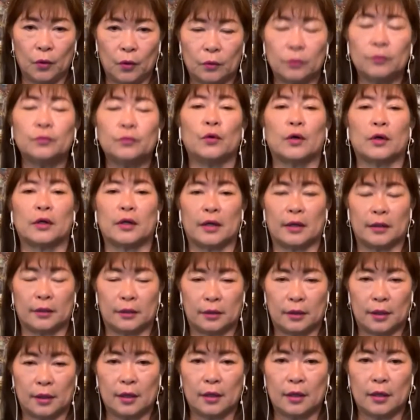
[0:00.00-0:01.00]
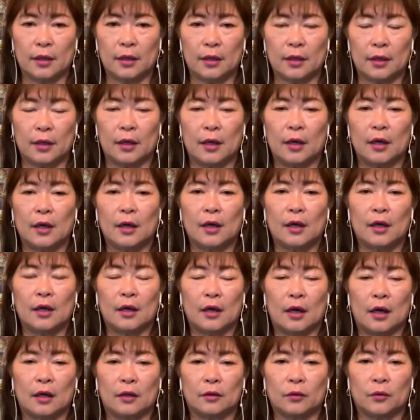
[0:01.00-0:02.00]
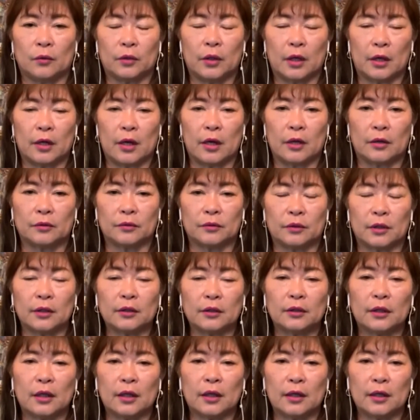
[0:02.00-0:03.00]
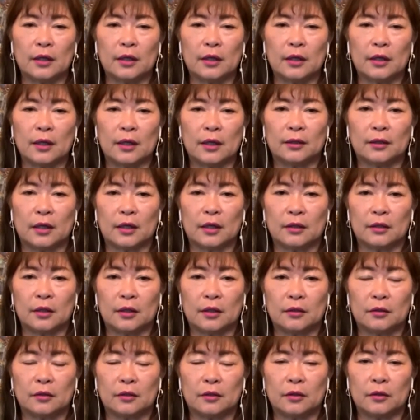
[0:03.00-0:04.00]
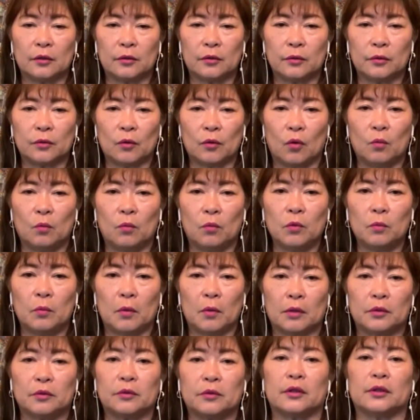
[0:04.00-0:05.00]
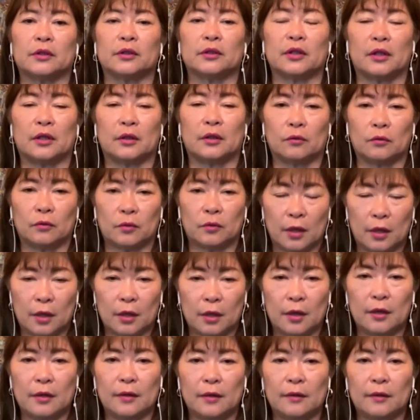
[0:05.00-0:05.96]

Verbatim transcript: 分けて、あのやれるんだったらやりたいなっていう思いもあるんですけれどね。